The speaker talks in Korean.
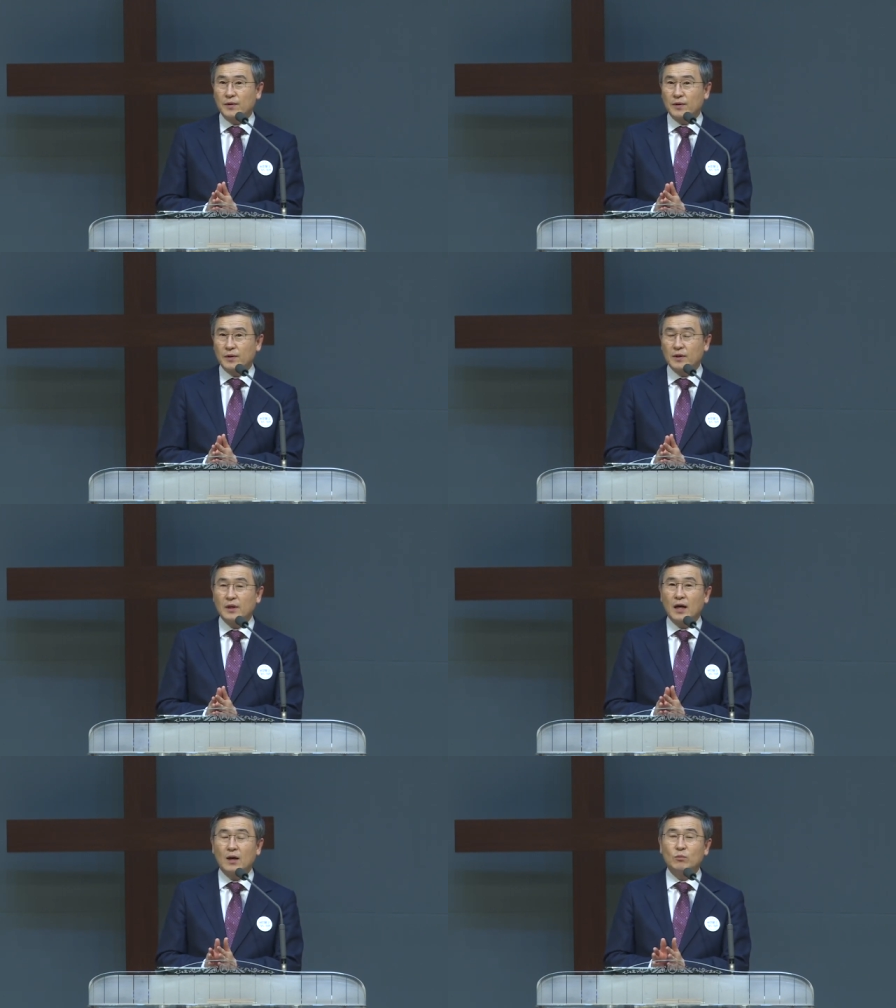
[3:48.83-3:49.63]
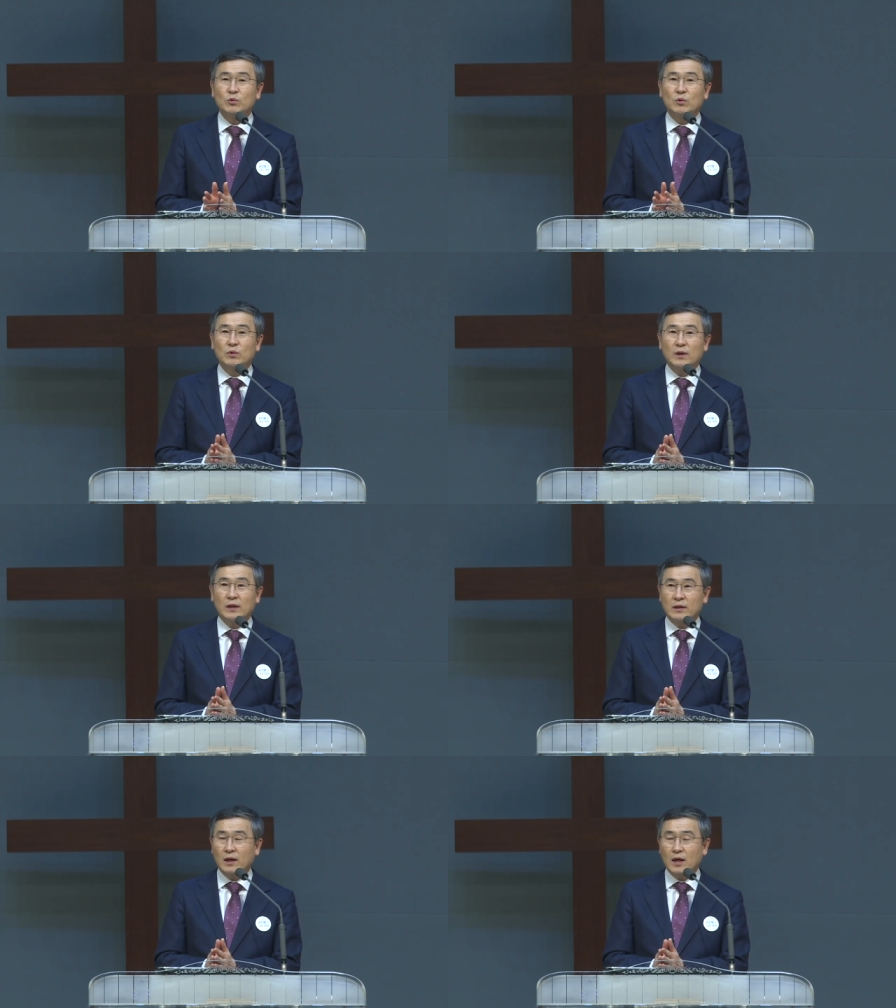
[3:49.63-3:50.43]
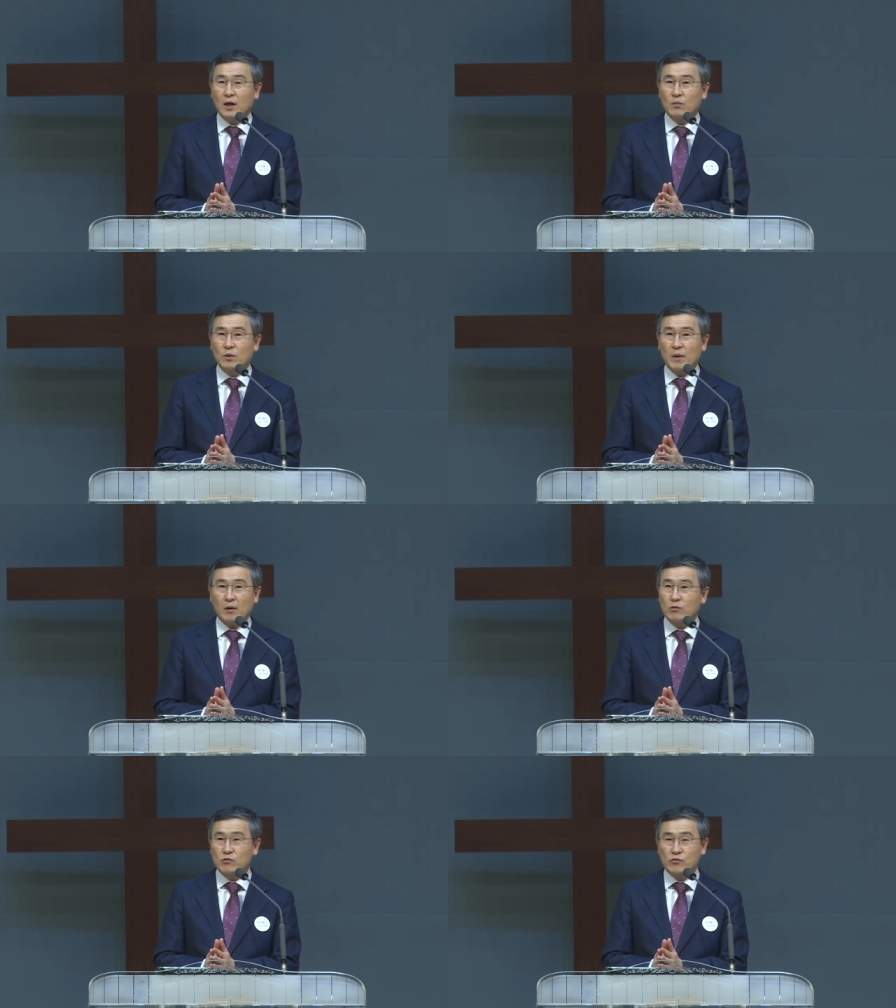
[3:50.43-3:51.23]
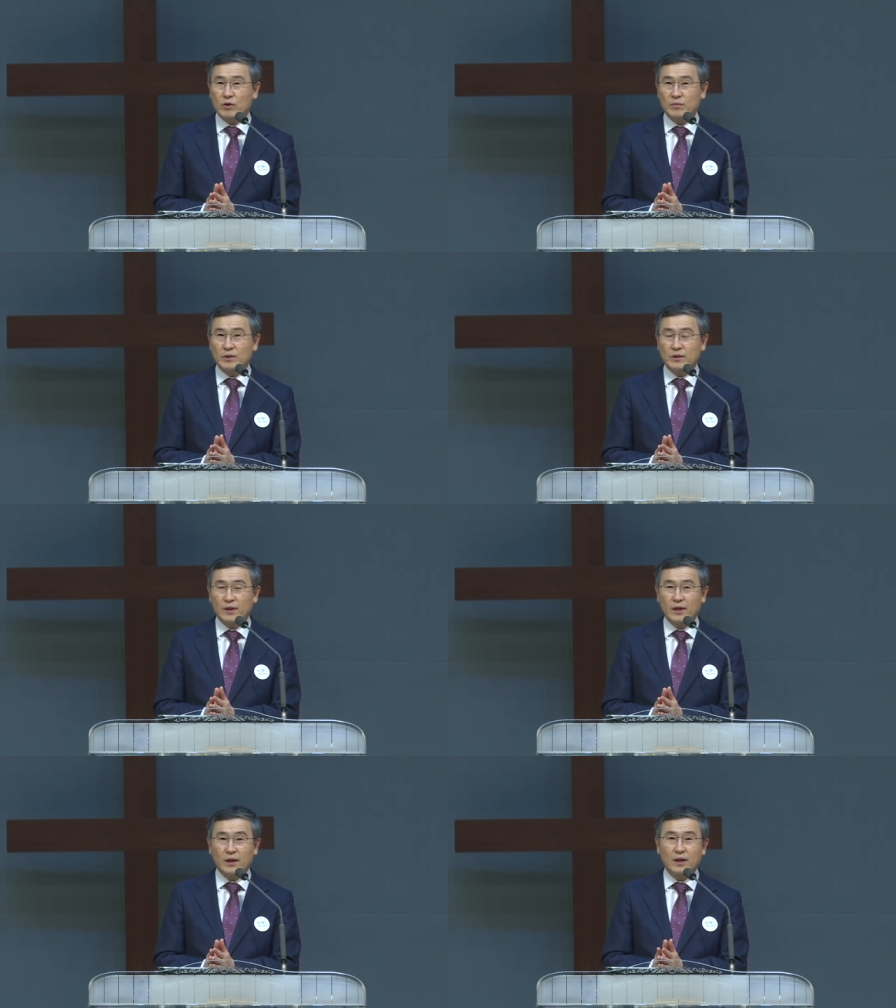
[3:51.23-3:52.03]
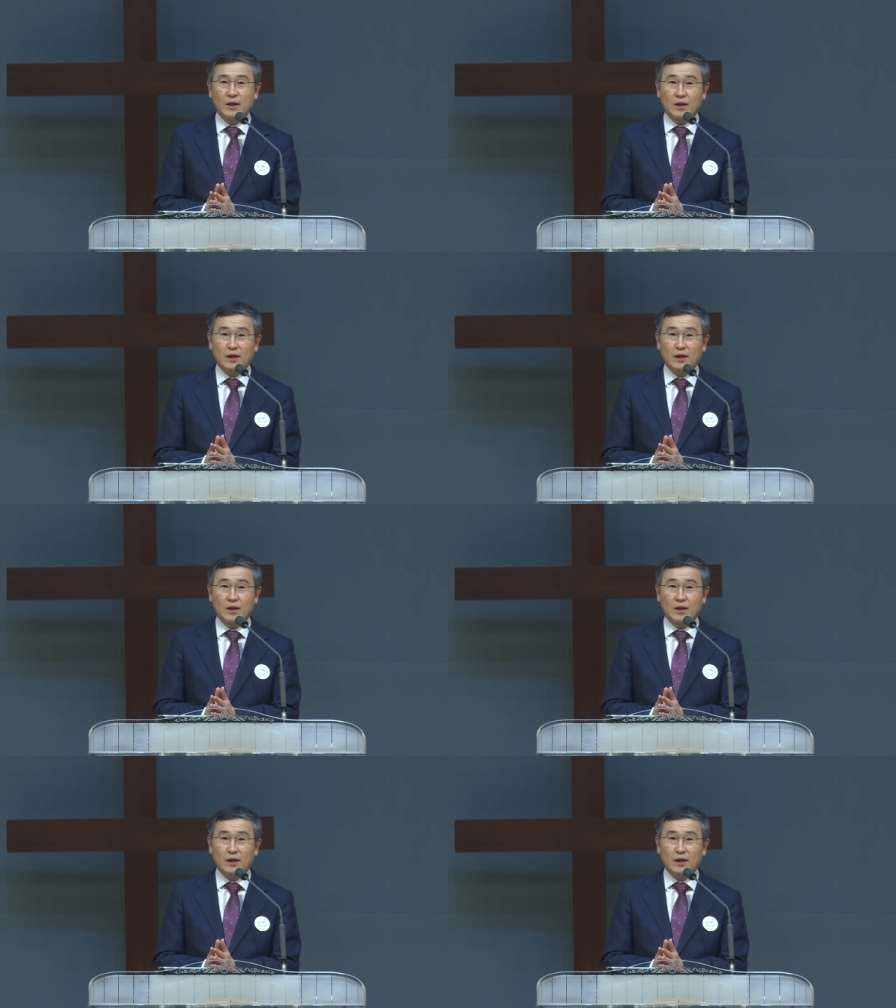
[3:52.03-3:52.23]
그러나 아무도 그 안타까움을 바꿀 수가 없는데